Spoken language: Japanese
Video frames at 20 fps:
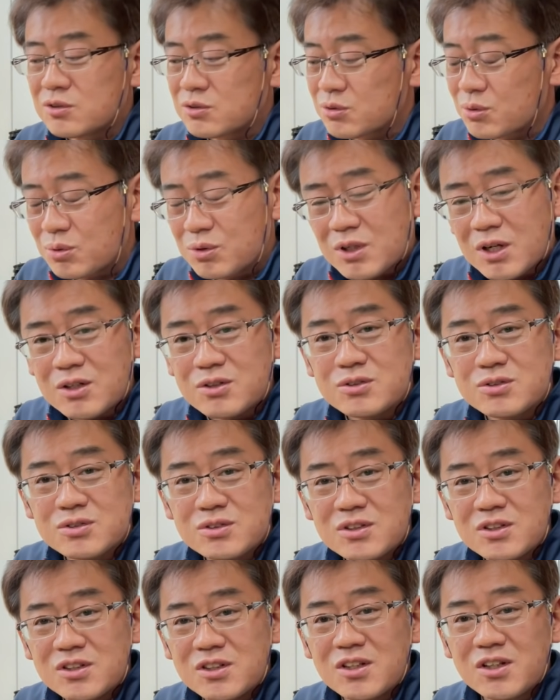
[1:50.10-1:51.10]
ちょっと
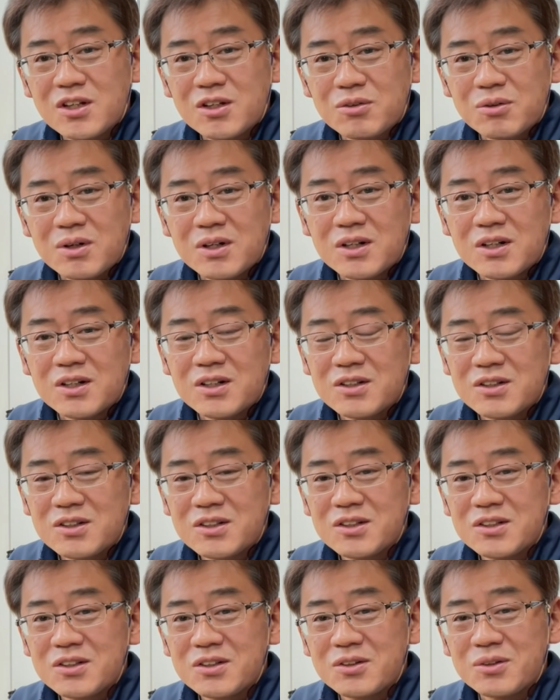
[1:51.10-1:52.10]
R32 台は
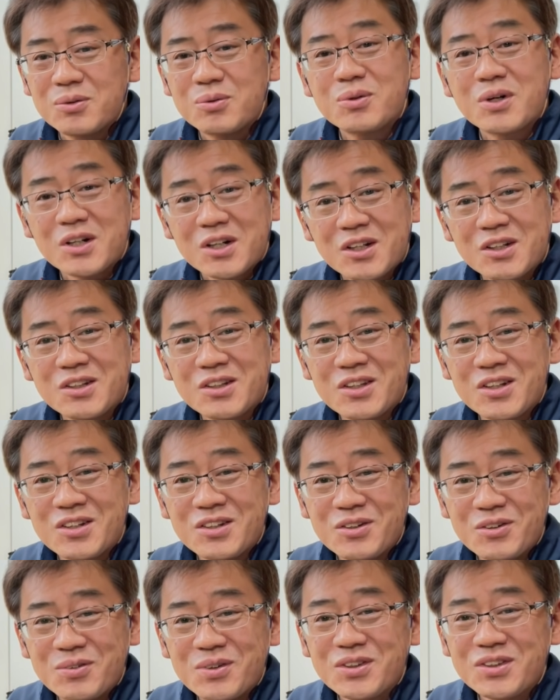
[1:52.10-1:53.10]
どうかなっ
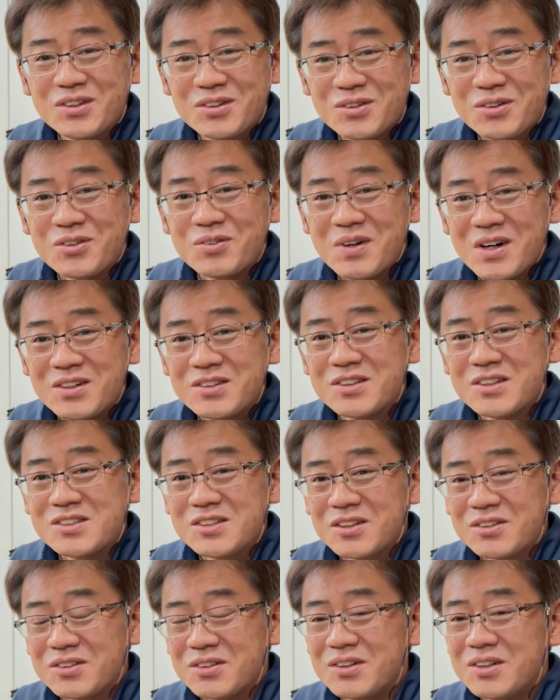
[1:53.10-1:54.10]
て思ってるところもあるんです
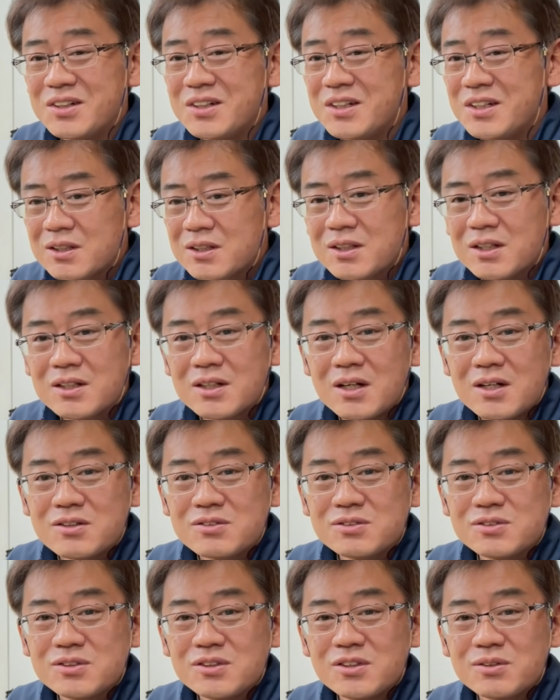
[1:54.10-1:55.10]
けどただ
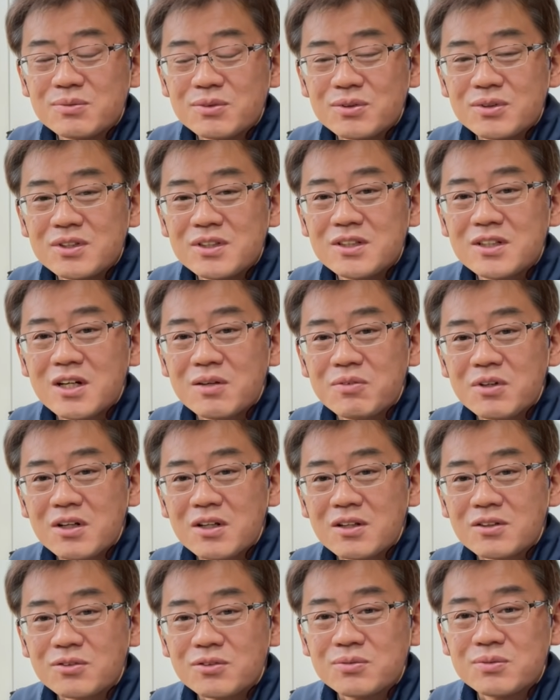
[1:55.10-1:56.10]
R3 もいいカメラ
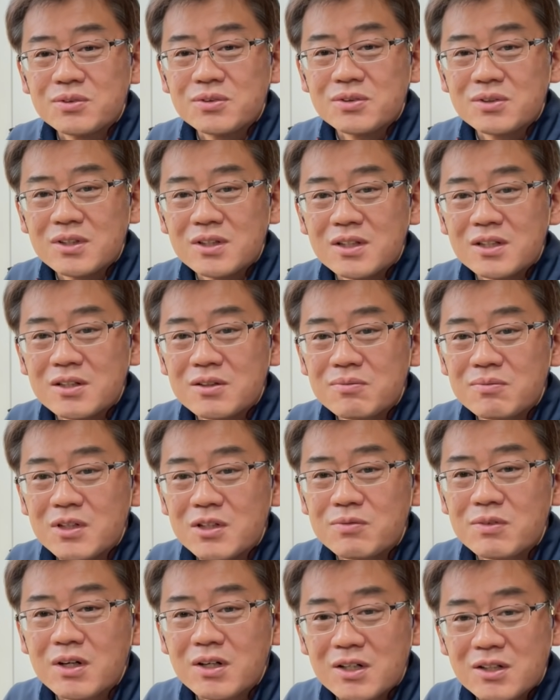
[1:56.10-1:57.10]
だと思うので、まあ、
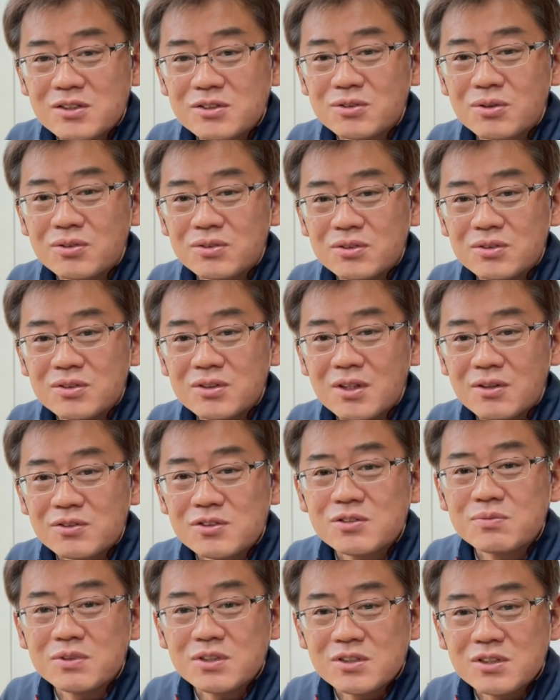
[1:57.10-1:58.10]
今からすごく楽
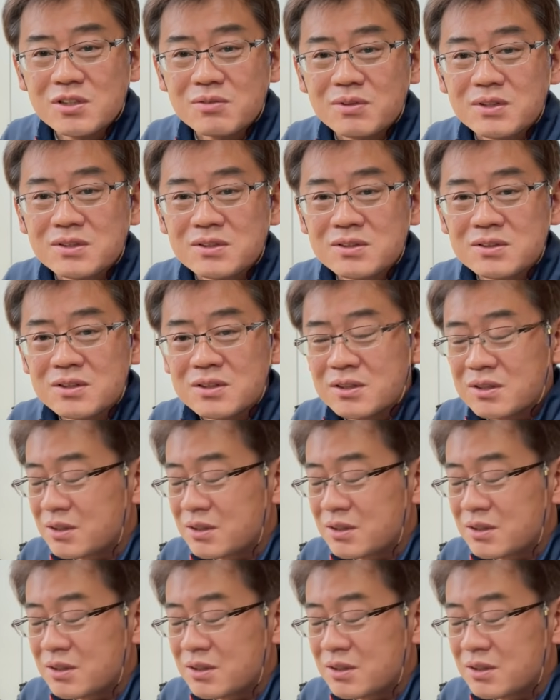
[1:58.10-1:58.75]
しみにしてます。